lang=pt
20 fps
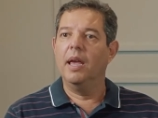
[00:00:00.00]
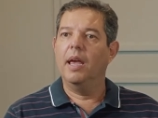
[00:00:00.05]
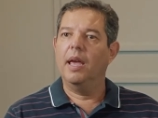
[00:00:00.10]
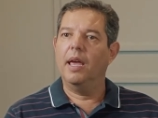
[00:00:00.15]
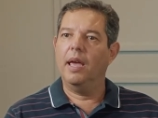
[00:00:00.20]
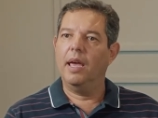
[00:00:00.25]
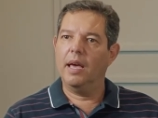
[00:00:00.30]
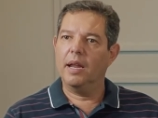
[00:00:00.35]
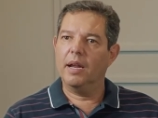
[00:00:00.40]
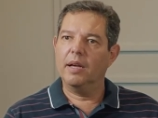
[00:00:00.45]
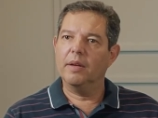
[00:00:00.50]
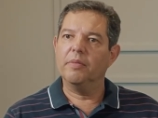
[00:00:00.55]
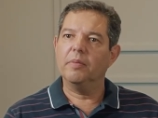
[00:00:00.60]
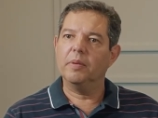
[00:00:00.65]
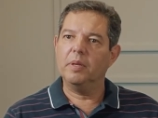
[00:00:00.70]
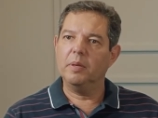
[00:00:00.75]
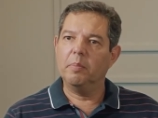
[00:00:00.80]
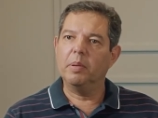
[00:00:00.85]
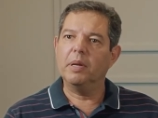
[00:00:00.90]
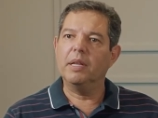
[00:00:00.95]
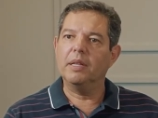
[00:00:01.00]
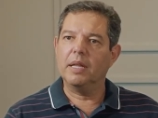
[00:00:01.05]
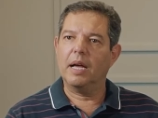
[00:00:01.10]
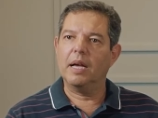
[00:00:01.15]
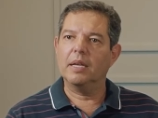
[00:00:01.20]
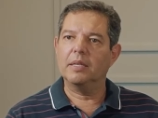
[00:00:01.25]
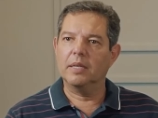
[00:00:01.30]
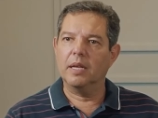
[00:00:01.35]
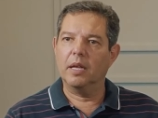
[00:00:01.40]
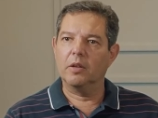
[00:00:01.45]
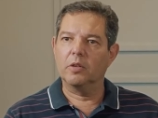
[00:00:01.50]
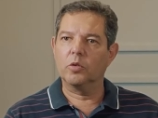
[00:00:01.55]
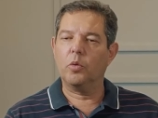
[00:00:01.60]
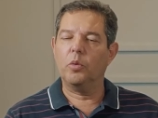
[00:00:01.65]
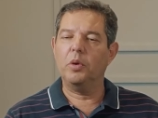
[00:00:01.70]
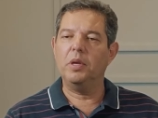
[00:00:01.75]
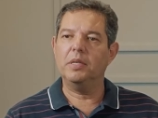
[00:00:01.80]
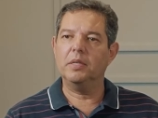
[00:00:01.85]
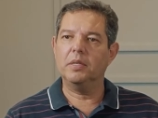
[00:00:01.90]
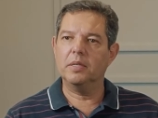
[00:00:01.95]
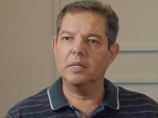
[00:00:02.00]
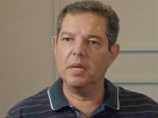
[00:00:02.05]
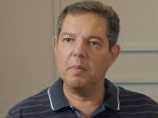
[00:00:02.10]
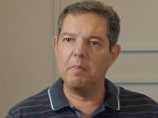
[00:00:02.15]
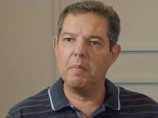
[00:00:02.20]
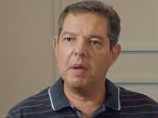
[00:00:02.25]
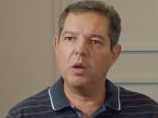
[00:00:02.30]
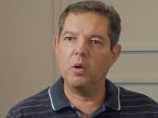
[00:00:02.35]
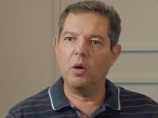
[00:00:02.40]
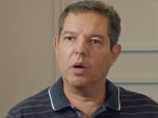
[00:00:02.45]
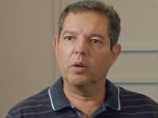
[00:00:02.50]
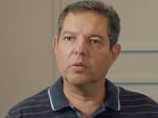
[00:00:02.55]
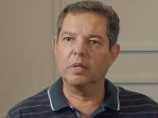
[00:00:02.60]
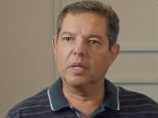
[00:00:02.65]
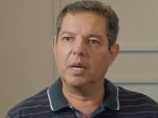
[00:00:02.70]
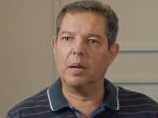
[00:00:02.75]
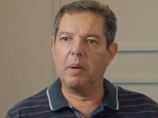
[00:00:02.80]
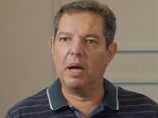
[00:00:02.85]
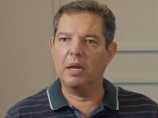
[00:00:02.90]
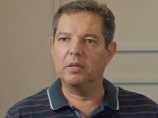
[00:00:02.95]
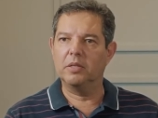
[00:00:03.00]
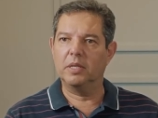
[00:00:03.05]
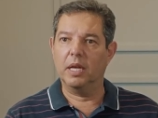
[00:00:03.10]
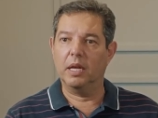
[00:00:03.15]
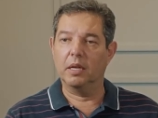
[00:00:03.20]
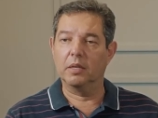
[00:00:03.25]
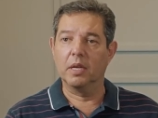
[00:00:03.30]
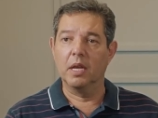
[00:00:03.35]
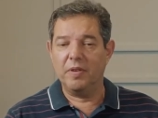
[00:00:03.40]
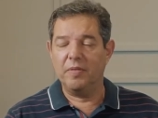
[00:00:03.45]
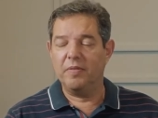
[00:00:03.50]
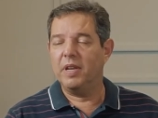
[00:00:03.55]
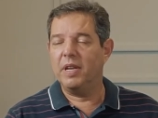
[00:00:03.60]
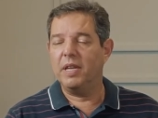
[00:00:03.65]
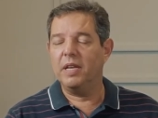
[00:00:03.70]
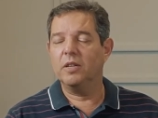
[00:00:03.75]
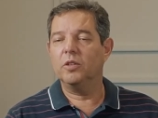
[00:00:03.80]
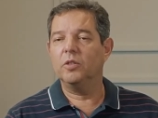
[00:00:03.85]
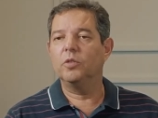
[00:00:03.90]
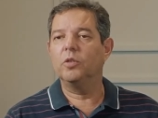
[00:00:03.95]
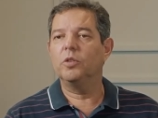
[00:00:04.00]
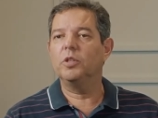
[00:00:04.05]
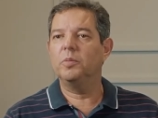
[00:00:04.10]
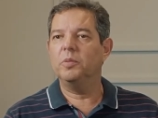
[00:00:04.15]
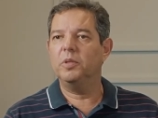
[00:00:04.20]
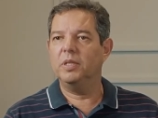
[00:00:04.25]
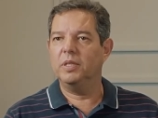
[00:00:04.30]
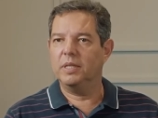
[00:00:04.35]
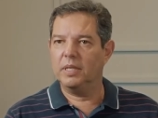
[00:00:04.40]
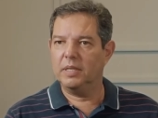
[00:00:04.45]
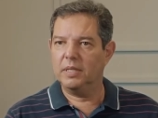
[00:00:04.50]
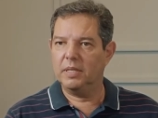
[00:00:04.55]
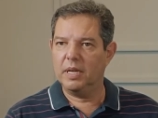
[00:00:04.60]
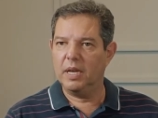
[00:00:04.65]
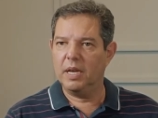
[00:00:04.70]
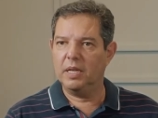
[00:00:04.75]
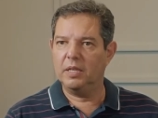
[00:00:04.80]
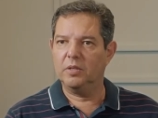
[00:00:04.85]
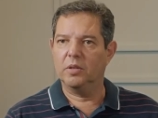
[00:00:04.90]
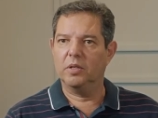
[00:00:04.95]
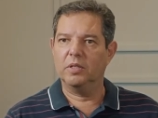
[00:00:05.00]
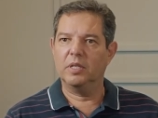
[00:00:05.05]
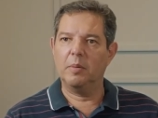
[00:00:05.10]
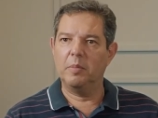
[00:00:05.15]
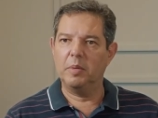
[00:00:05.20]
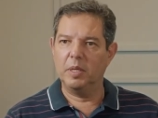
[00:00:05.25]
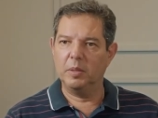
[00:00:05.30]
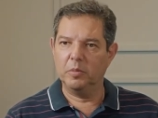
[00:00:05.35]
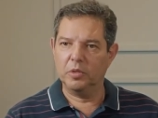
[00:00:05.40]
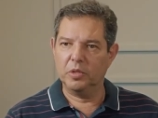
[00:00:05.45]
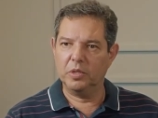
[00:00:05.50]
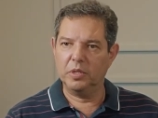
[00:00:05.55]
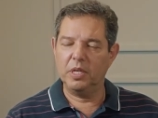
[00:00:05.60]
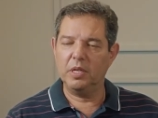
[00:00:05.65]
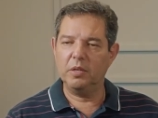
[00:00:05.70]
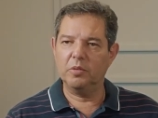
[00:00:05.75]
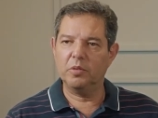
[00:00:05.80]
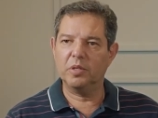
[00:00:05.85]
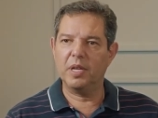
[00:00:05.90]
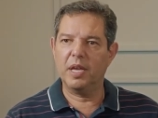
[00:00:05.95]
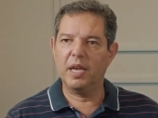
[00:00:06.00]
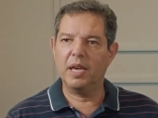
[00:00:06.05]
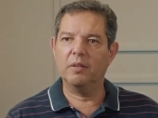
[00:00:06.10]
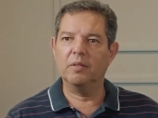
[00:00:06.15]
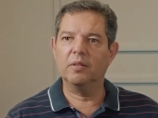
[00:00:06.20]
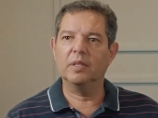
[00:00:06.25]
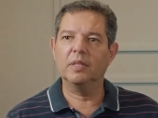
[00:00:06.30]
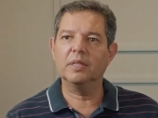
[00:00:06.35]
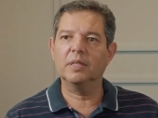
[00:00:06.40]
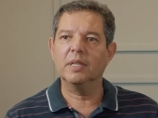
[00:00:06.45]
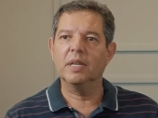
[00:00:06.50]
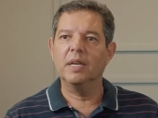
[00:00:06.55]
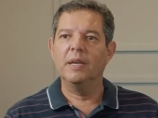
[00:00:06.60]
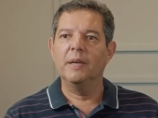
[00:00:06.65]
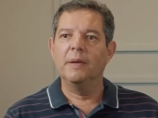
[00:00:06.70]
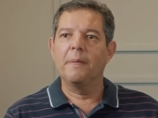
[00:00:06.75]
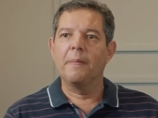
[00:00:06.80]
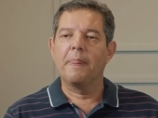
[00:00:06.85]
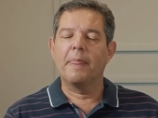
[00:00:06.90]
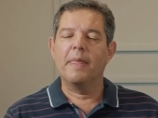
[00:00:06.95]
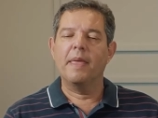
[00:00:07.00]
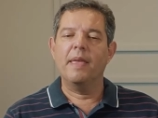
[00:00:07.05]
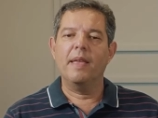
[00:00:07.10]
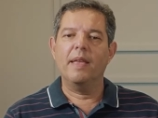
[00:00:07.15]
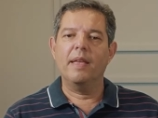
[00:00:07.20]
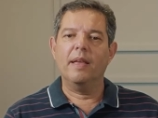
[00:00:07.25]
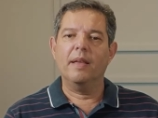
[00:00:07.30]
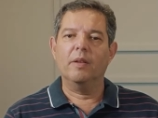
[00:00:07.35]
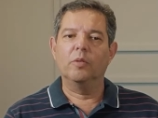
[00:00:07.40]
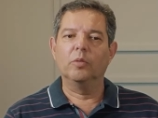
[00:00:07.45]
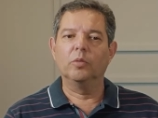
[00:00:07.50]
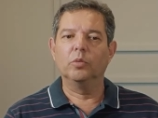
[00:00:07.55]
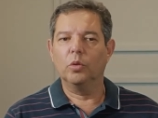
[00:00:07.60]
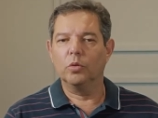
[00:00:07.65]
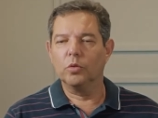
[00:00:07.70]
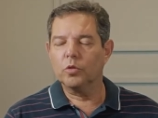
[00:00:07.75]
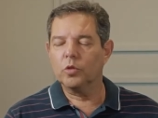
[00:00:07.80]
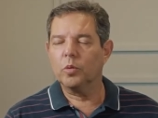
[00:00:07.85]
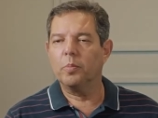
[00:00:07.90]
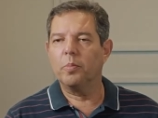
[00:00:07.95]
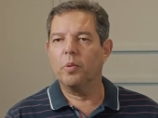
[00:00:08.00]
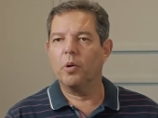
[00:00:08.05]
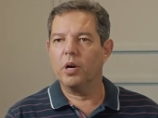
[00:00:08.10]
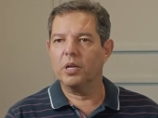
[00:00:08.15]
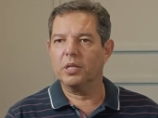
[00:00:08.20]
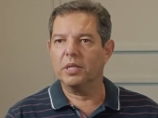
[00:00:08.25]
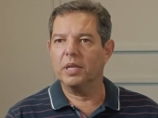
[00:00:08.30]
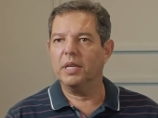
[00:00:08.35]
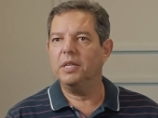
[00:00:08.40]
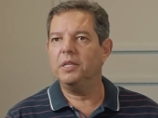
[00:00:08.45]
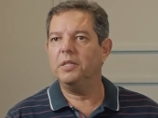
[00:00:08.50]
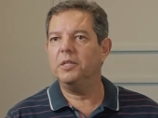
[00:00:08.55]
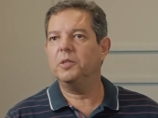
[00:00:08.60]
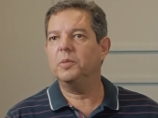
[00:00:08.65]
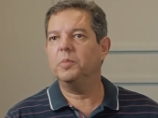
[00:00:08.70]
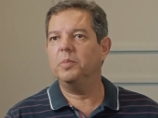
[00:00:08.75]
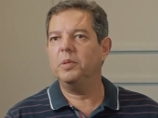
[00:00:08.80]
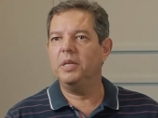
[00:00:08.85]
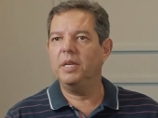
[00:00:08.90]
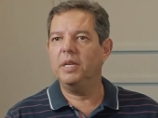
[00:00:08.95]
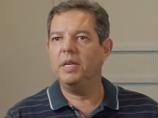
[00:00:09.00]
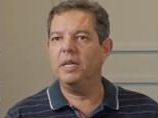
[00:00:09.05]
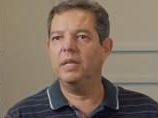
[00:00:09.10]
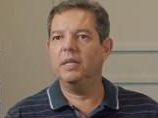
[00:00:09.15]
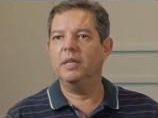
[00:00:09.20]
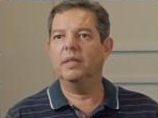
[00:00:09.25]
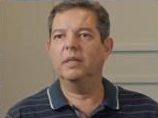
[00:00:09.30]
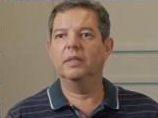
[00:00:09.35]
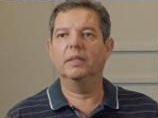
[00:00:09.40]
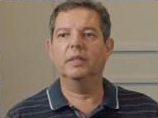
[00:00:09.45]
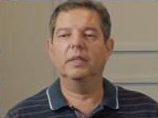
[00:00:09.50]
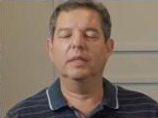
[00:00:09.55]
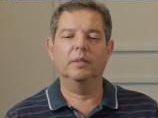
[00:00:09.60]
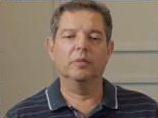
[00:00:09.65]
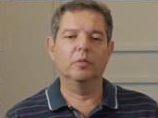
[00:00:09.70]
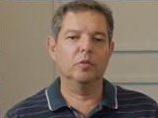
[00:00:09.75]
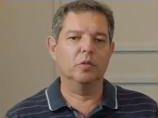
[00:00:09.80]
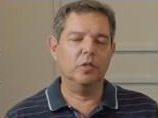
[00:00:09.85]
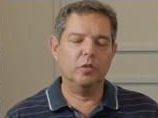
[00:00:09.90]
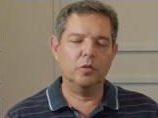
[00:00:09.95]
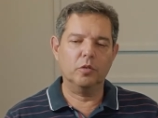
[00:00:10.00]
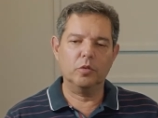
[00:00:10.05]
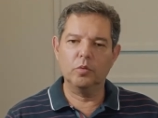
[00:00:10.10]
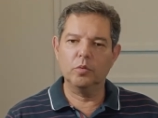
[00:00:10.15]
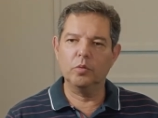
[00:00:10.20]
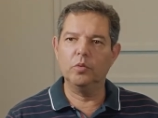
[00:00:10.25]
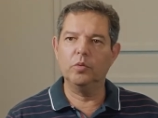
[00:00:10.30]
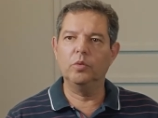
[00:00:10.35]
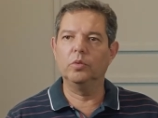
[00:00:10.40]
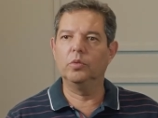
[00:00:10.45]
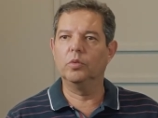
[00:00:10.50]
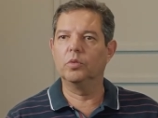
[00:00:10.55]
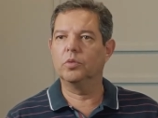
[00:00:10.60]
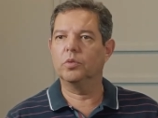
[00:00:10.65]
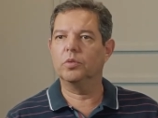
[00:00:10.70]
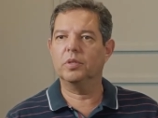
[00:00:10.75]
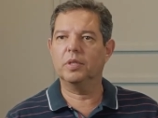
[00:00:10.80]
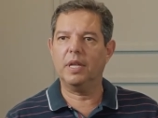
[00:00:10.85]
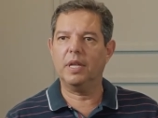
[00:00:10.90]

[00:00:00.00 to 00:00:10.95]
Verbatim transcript: era implantar células, conhecer melhor o trabalho de células. Em fevereiro de 2016, nós abrimos cinco células, e com todo o suporte da Rede Inspire, eh, os estudos, os